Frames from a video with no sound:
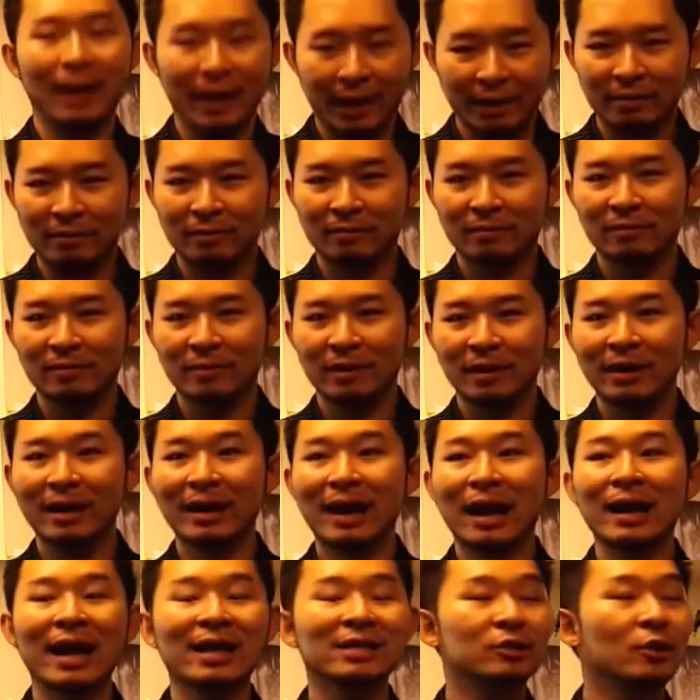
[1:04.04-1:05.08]
เป็นมะเร็ง
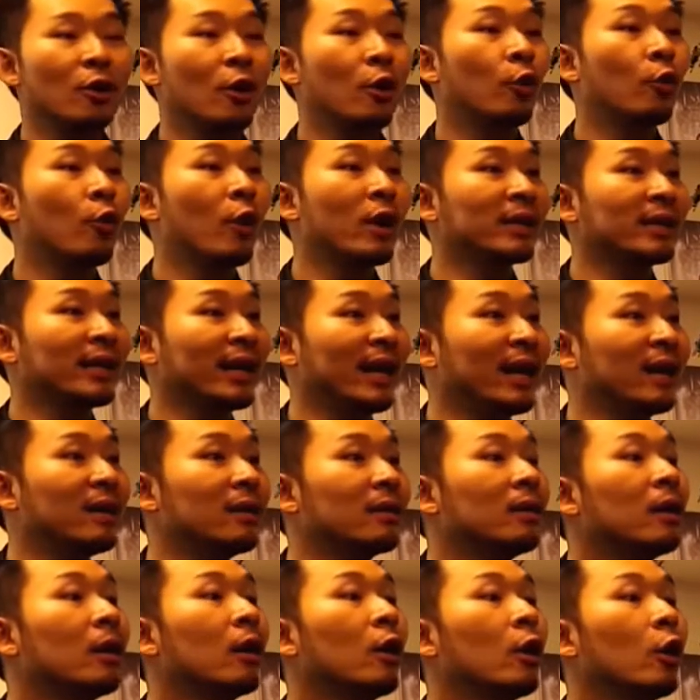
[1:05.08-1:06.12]
ดังนั้นเอ็กโซควรกิน
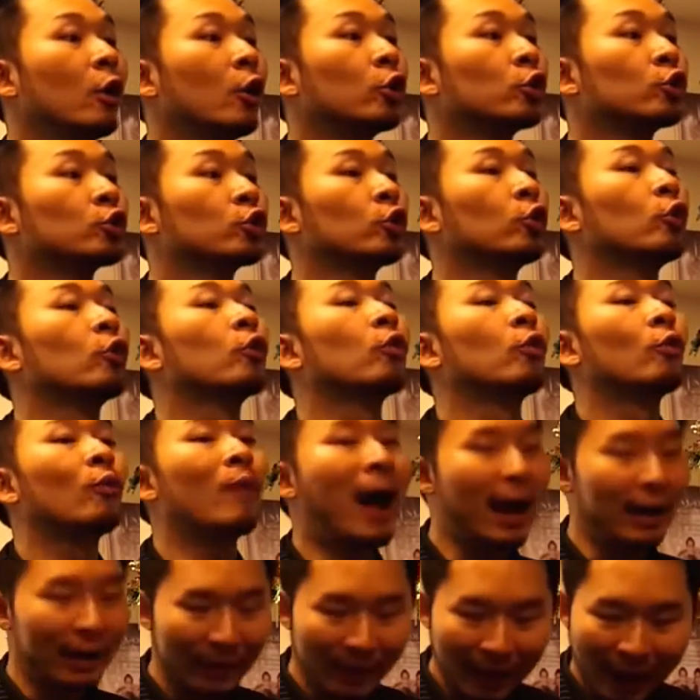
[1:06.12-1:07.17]
ทุก
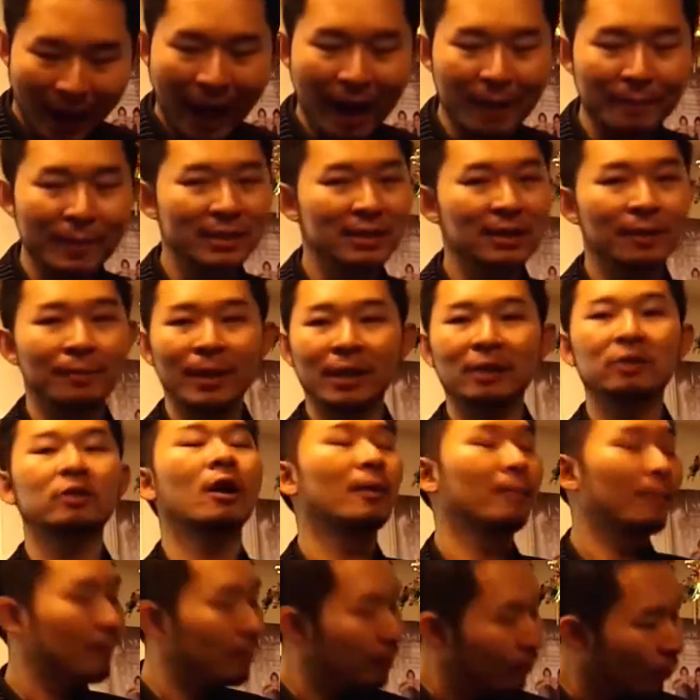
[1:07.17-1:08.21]
วันได้ไม่จำเป็น
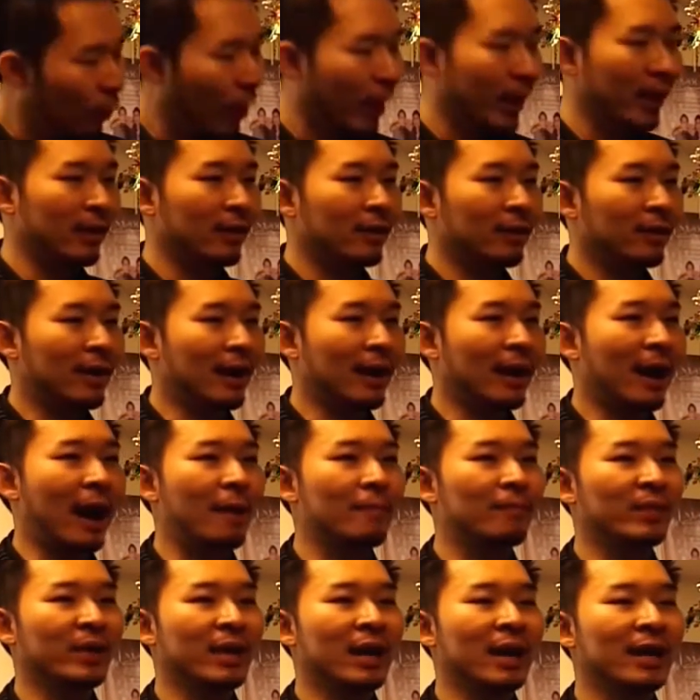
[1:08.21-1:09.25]
ต้องป่วยนะค
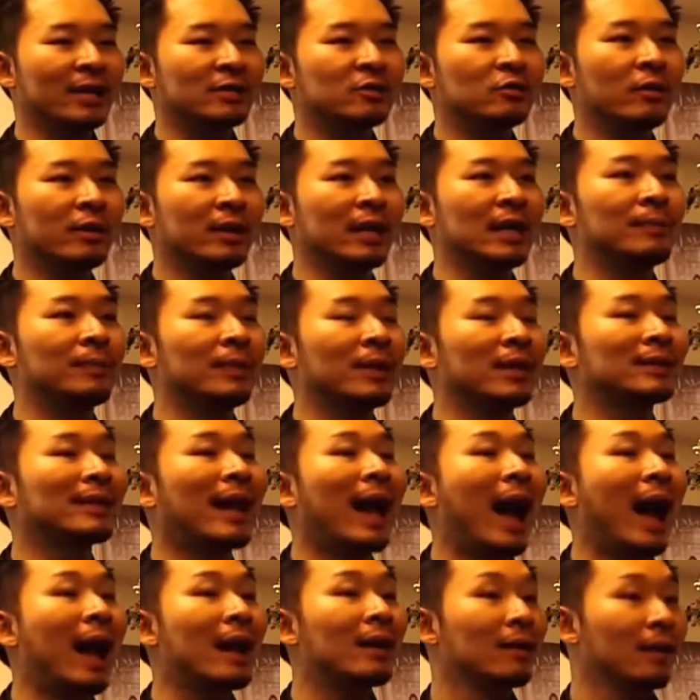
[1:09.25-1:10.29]
รับดังนั้นเอ็กโซกินเพื่อ
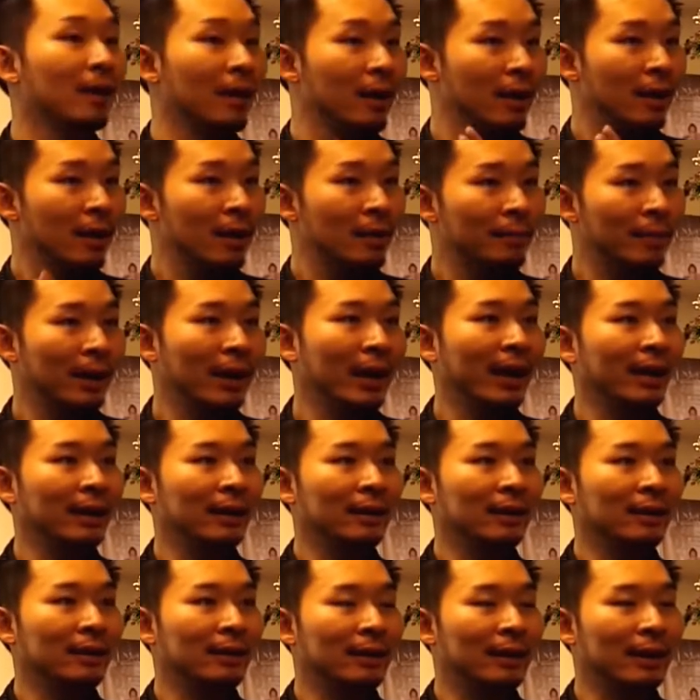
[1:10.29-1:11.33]
ต้านมะเร็ง
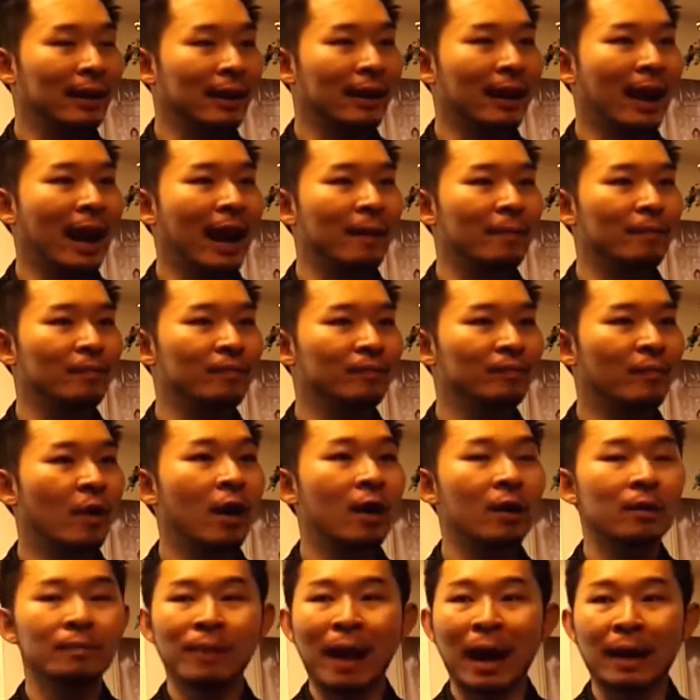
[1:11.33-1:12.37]
นะครับ เพ
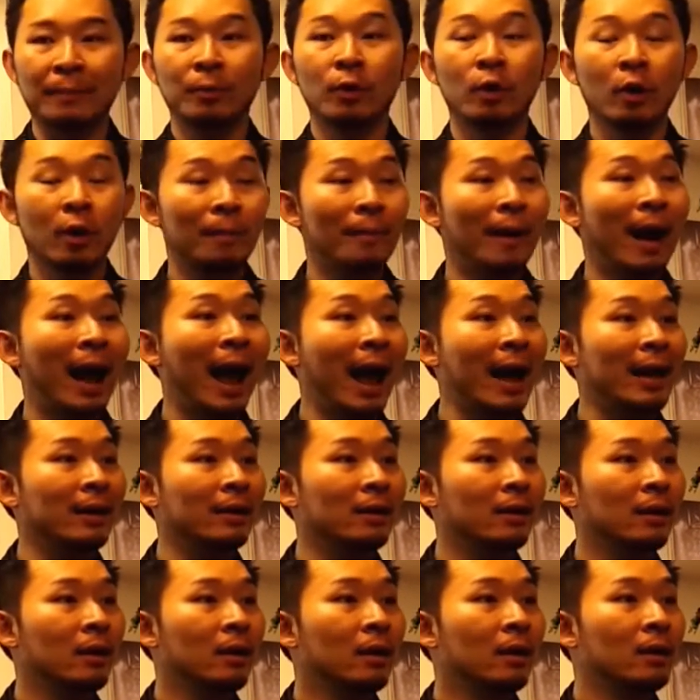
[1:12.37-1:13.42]
ราะผักผลไม้
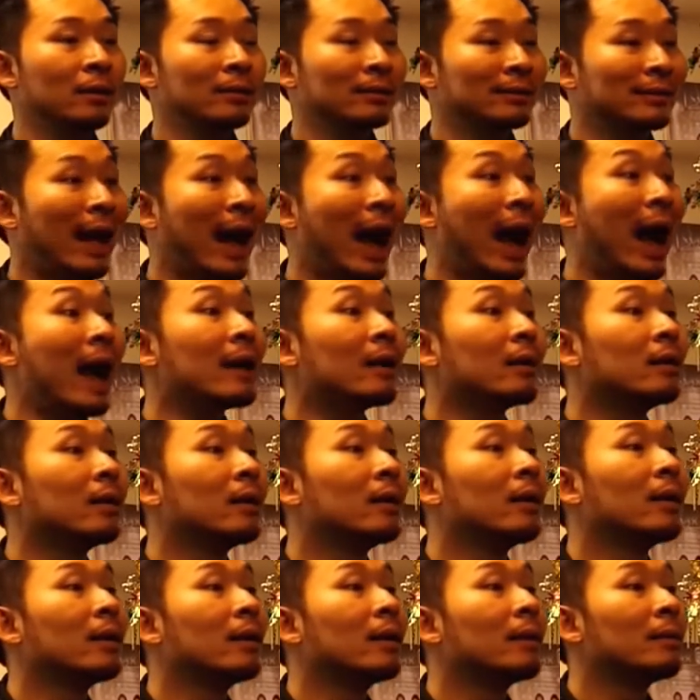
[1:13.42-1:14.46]
ต้าน
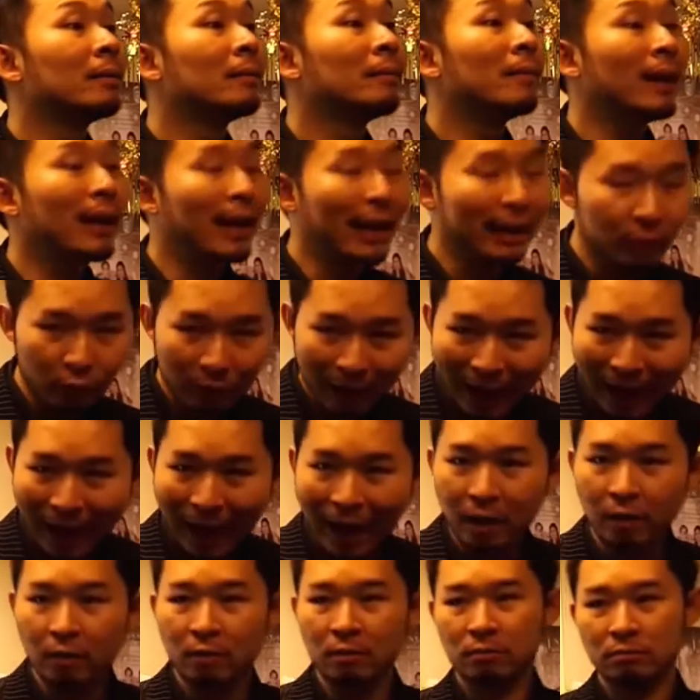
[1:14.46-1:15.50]
มะเร็งอยู่
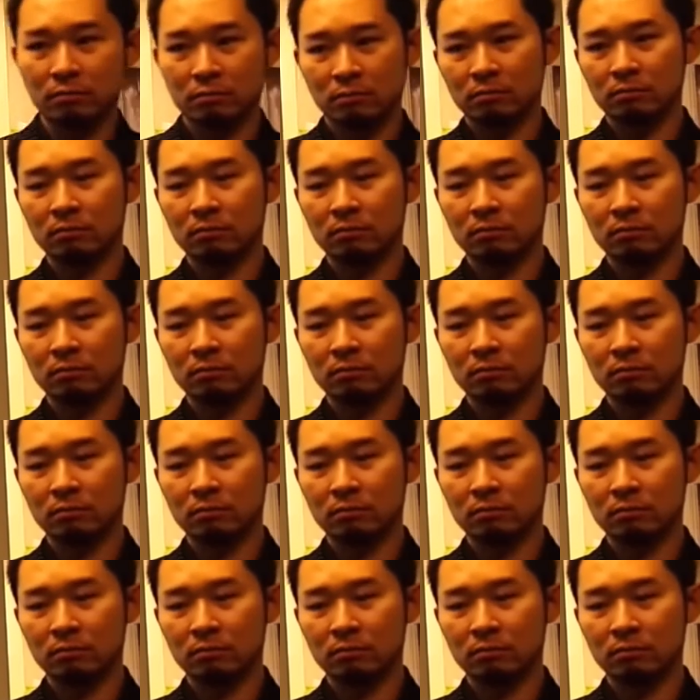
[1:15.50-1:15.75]
แล้ว